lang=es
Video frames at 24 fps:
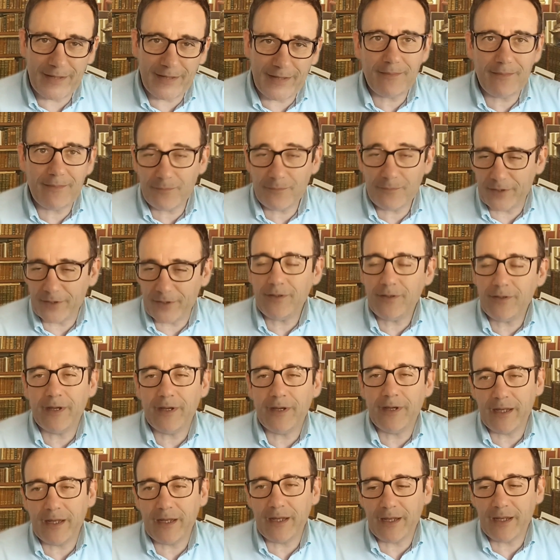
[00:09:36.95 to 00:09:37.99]
Bueno, eh,
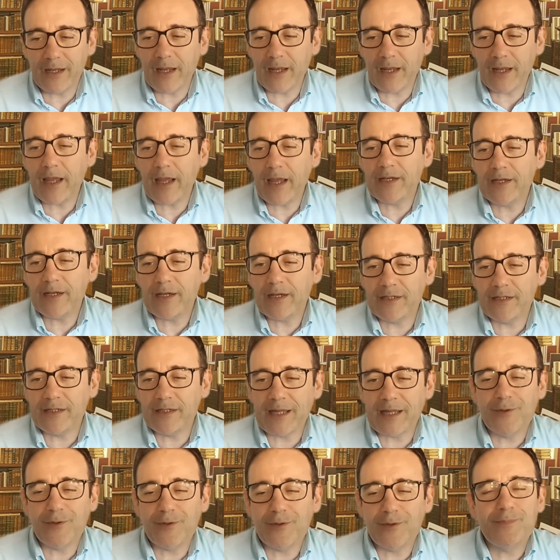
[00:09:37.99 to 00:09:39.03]
he sentado
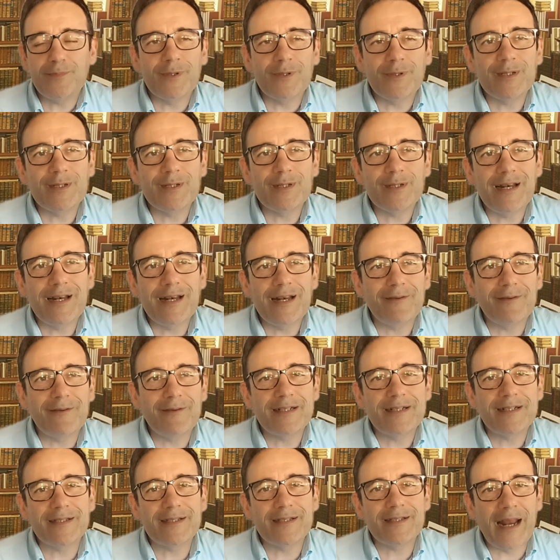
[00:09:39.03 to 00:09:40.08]
pues las bases de
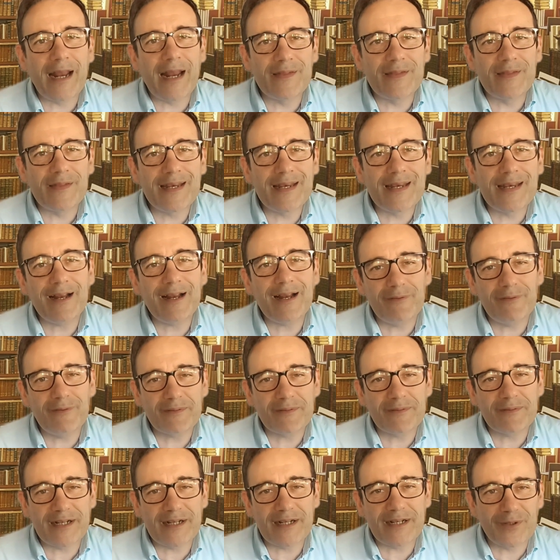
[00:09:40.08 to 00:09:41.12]
la intriga, lo vamos a ir
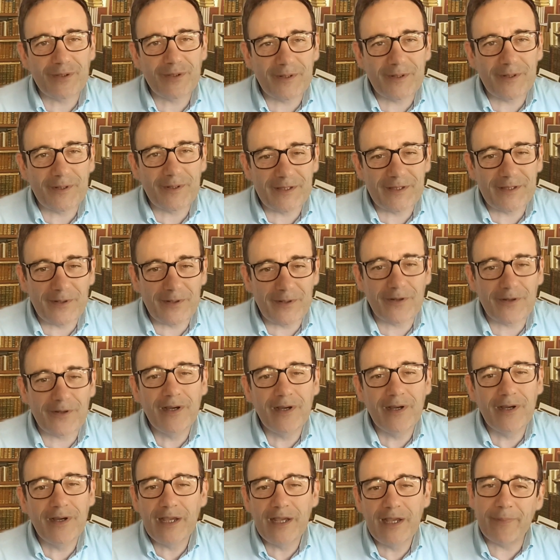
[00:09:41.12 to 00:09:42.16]
viendo poquito a poco. Y
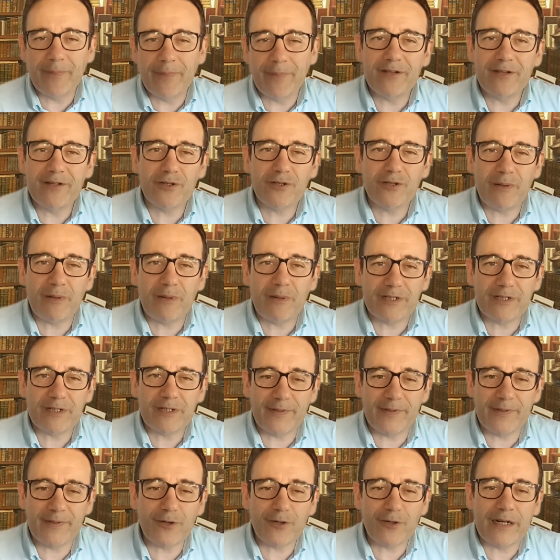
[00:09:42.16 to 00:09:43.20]
para eso vamos a empezar con
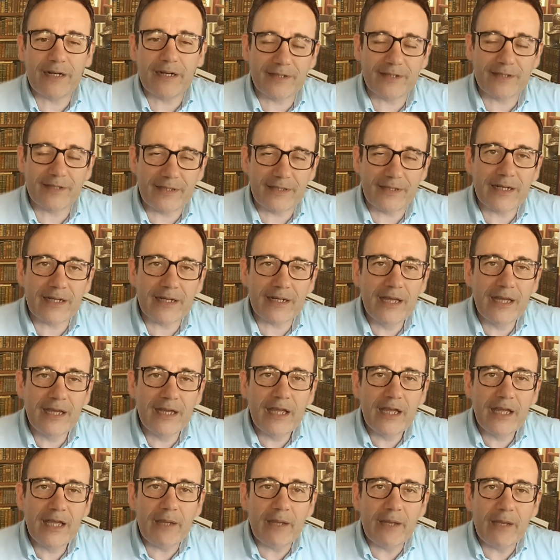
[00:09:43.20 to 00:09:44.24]
las citas. Y
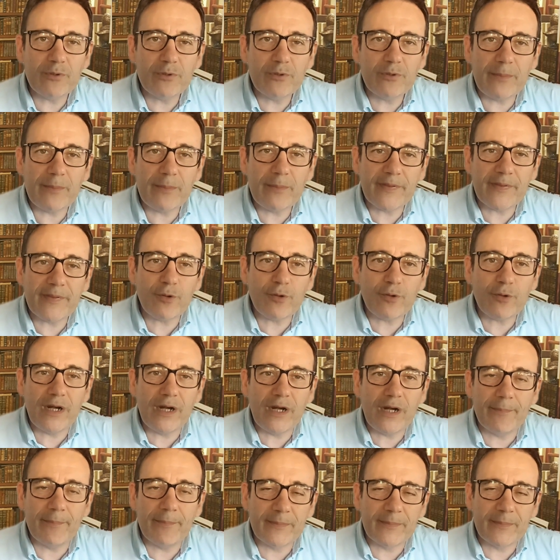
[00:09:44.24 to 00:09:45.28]
vamos a empezar con la
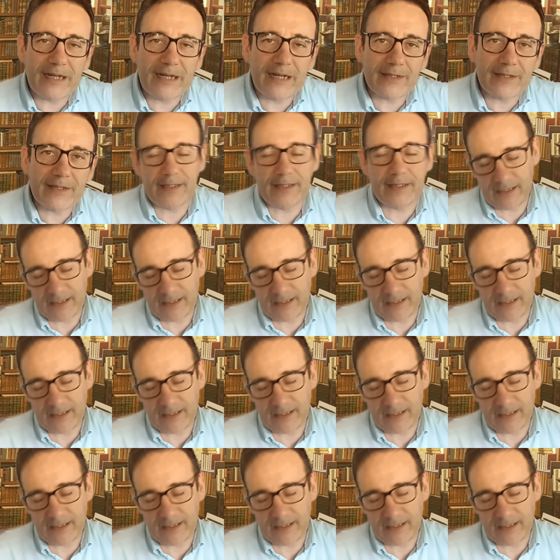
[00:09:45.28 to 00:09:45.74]
primera cita.